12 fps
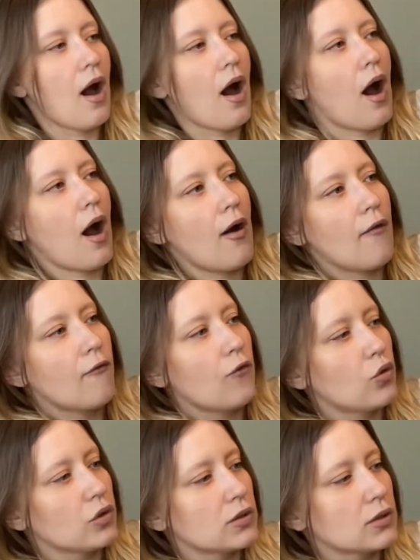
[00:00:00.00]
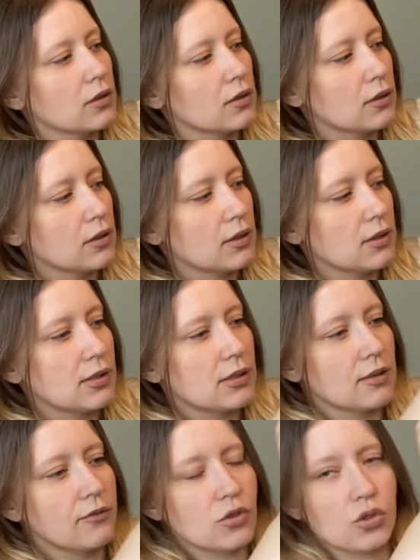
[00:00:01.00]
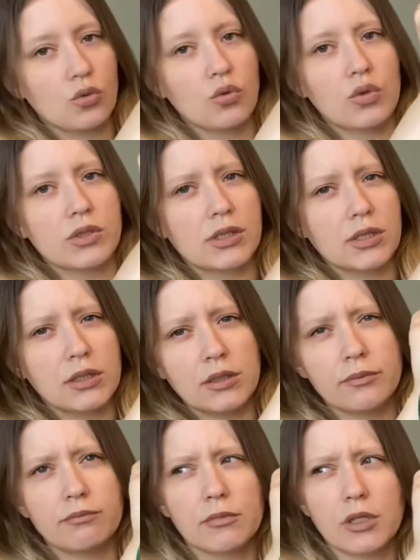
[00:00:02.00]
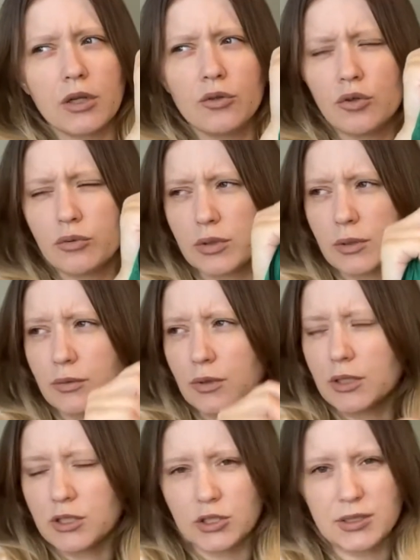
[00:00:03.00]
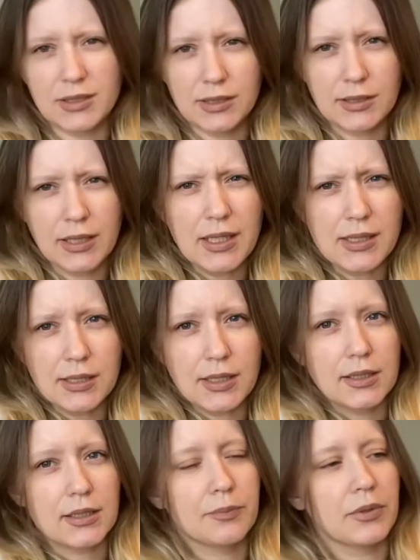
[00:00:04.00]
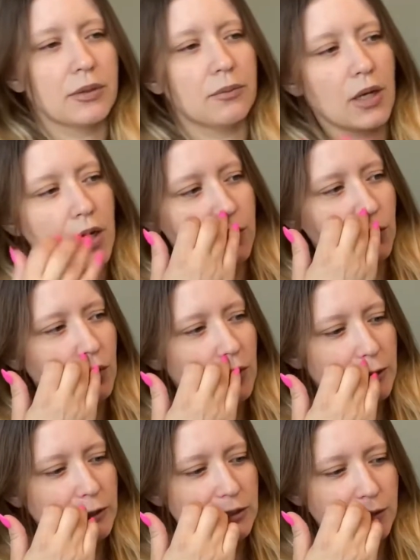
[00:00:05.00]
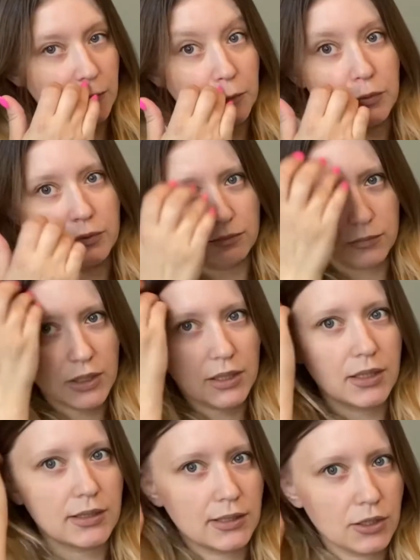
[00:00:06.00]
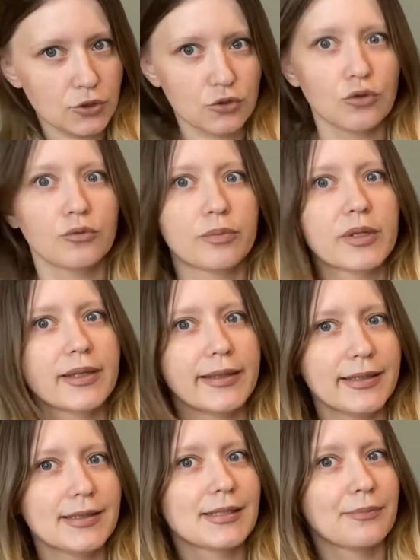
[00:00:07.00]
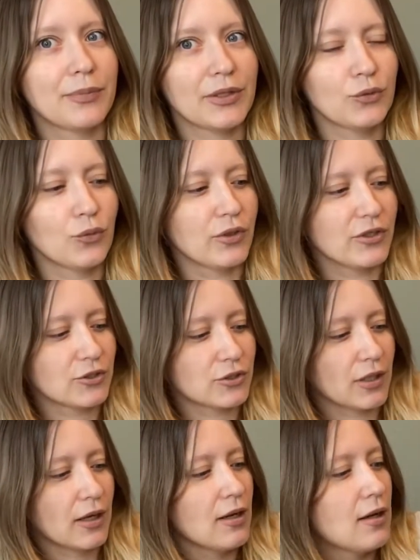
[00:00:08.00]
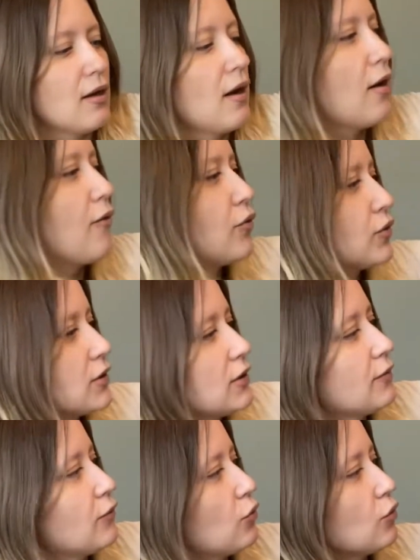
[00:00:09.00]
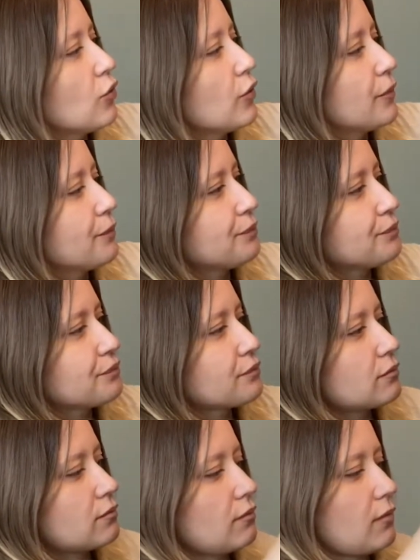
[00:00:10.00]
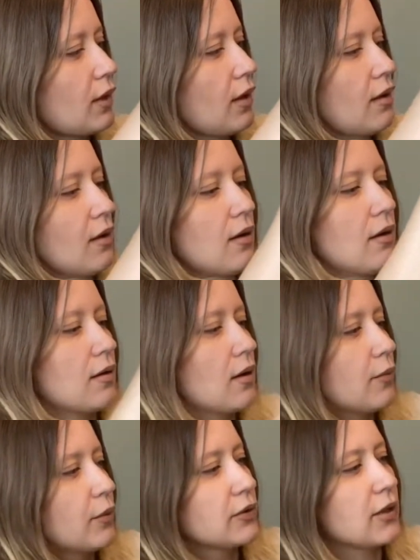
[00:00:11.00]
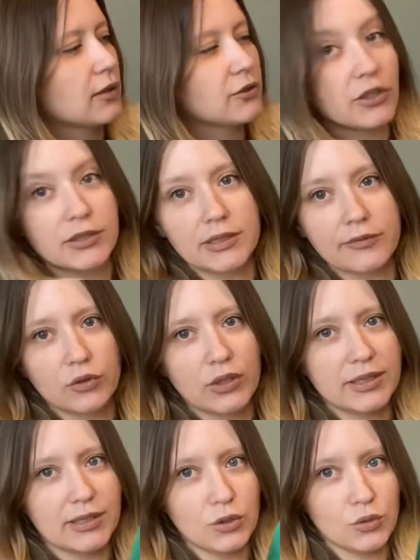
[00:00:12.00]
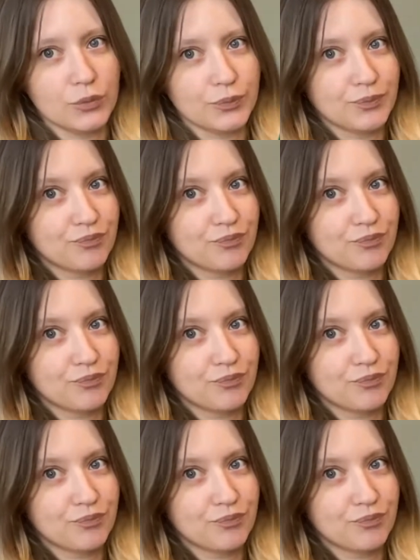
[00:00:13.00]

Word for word: А вот э, из вискозы и район, это, это же синтетика, я так понимаю, но, конечно, он, я надеюсь, что он продлится подольше. Вот его, как бы, так, сейчас его надену,